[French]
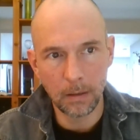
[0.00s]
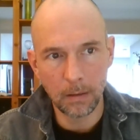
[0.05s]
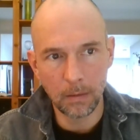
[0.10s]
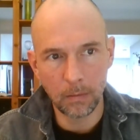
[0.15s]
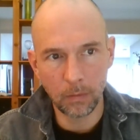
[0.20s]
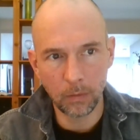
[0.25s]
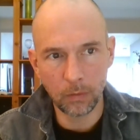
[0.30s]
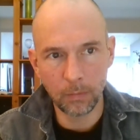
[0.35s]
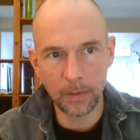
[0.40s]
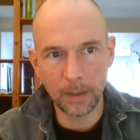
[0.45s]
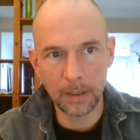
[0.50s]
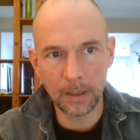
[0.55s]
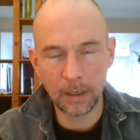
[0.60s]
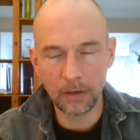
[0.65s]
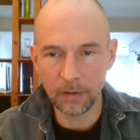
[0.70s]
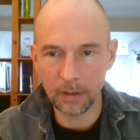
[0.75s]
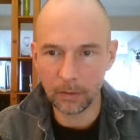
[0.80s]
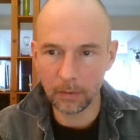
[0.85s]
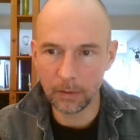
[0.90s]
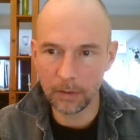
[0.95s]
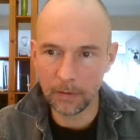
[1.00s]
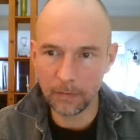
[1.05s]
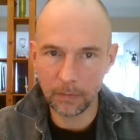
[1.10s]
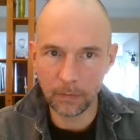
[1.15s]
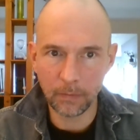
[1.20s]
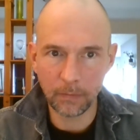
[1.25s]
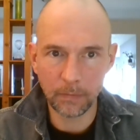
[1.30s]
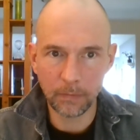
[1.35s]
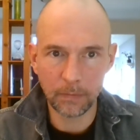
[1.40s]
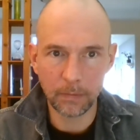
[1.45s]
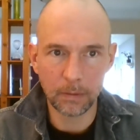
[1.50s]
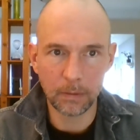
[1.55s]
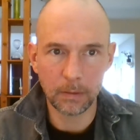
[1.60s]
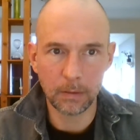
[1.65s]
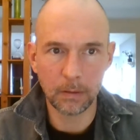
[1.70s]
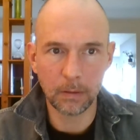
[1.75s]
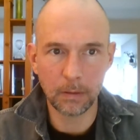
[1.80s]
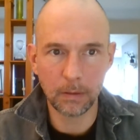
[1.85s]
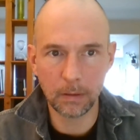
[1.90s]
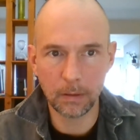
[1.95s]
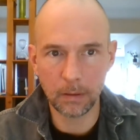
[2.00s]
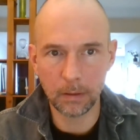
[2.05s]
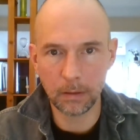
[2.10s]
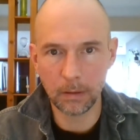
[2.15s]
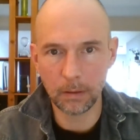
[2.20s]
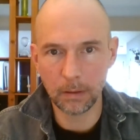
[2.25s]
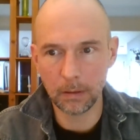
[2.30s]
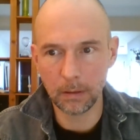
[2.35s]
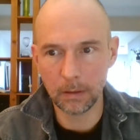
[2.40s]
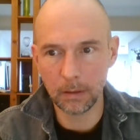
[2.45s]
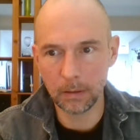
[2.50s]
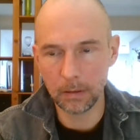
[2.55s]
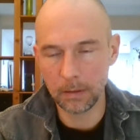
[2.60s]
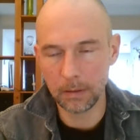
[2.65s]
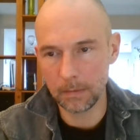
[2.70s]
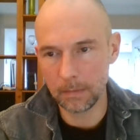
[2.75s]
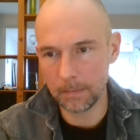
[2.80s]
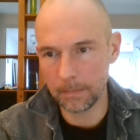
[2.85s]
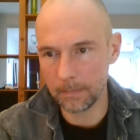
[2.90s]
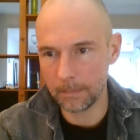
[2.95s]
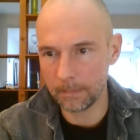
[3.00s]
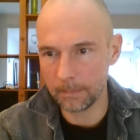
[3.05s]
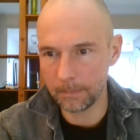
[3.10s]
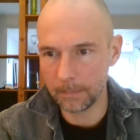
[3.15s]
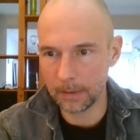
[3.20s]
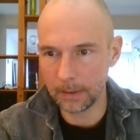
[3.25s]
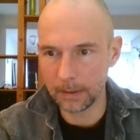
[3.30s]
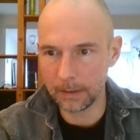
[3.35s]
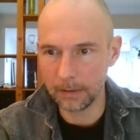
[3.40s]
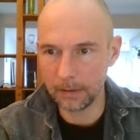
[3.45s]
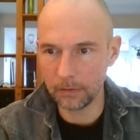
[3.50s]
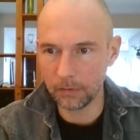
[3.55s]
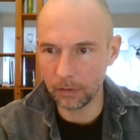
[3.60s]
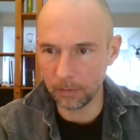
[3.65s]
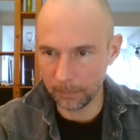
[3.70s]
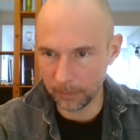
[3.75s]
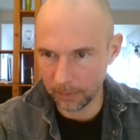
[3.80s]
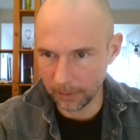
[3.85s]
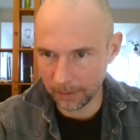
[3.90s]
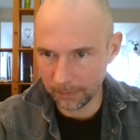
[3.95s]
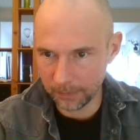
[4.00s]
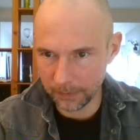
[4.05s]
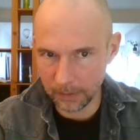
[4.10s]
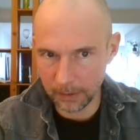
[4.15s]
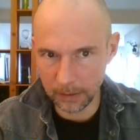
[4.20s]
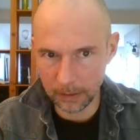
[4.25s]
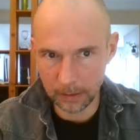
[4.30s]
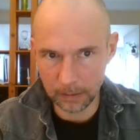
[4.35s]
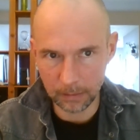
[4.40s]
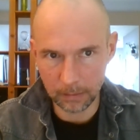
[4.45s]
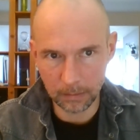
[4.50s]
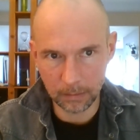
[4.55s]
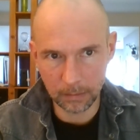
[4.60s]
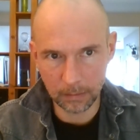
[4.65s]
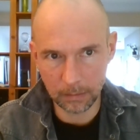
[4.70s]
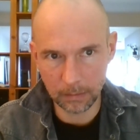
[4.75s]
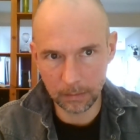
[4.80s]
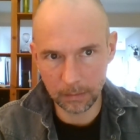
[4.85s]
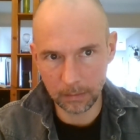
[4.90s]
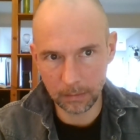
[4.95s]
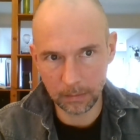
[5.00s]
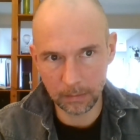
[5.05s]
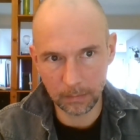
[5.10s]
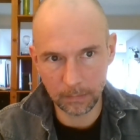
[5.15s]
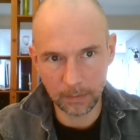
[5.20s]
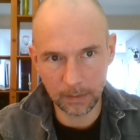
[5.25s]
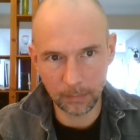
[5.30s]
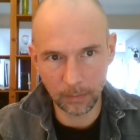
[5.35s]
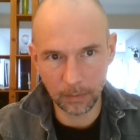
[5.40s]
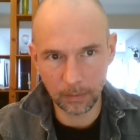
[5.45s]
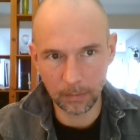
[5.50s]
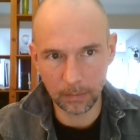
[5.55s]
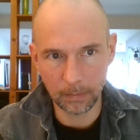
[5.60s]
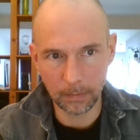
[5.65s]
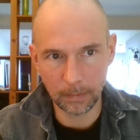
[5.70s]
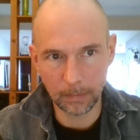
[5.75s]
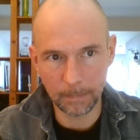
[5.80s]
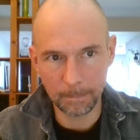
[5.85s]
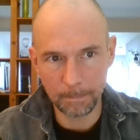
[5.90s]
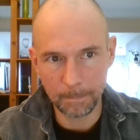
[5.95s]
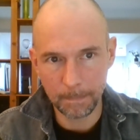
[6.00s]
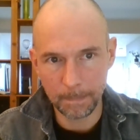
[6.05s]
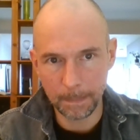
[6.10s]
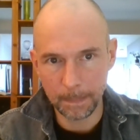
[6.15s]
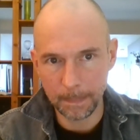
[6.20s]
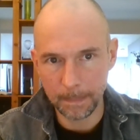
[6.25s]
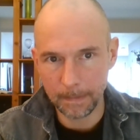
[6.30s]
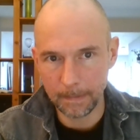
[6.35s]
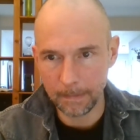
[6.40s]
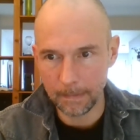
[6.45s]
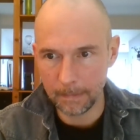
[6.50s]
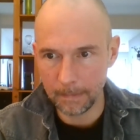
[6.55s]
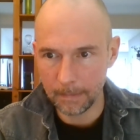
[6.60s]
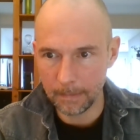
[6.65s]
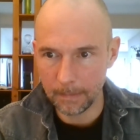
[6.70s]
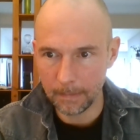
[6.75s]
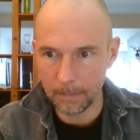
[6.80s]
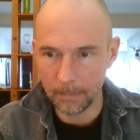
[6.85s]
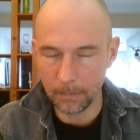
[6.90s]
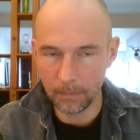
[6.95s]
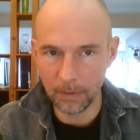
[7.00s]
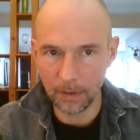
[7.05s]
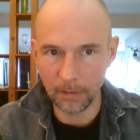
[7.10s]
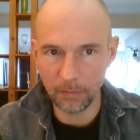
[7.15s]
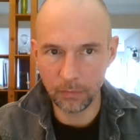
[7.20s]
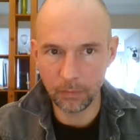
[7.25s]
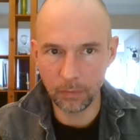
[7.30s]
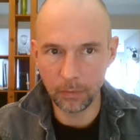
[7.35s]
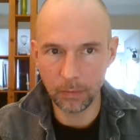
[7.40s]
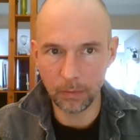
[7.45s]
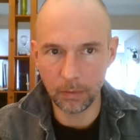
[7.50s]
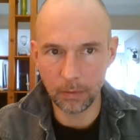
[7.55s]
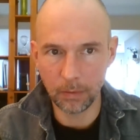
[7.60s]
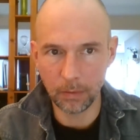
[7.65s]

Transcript: Donc au Moyen Âge à la Renaissance, euh, voilà, il y a des genres biographiques. Euh, évidemment, euh, on l'a vu,